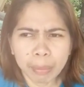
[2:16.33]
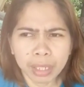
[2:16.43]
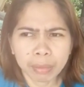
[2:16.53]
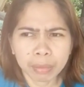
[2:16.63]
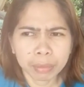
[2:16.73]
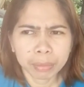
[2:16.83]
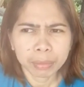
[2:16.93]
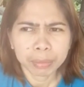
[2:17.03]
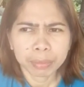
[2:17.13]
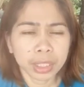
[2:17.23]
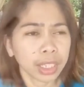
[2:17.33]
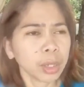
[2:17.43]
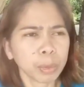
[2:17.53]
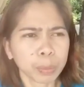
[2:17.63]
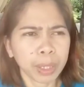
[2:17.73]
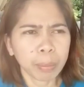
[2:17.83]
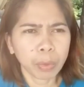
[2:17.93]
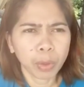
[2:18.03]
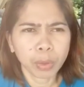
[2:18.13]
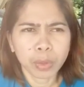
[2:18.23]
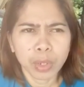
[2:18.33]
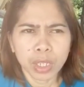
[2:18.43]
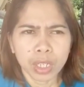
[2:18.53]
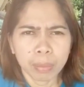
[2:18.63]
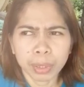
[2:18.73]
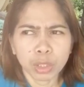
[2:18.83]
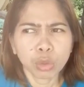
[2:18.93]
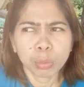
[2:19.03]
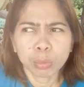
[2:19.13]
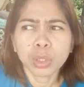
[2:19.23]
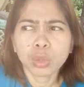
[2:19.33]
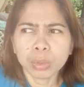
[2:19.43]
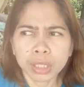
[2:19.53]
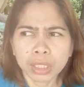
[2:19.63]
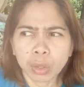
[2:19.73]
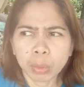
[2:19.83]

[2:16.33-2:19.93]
amin. Nasa airport pa lang po ako. May, tum- may dumating